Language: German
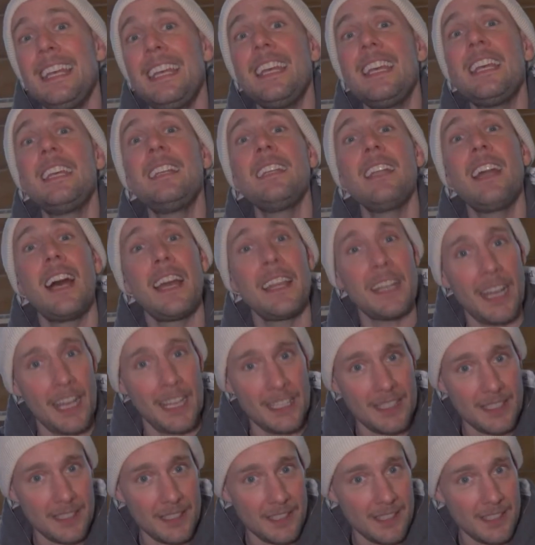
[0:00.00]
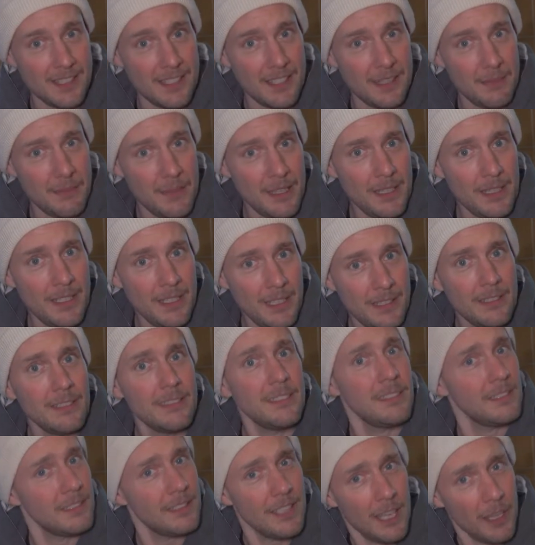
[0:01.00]
in ein anderes Zimmer, denn
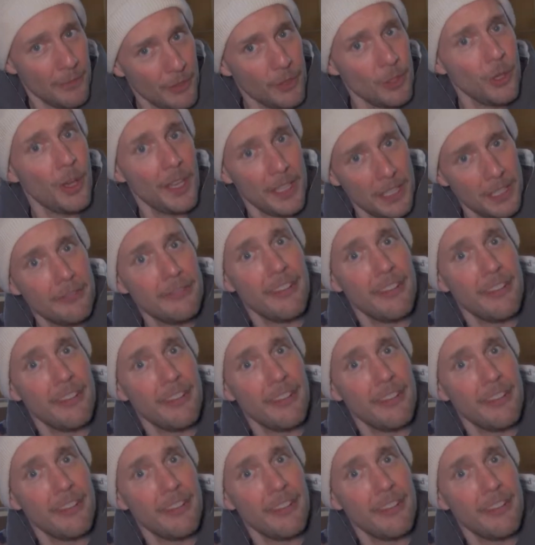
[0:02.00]
äh, da haben wir noch eine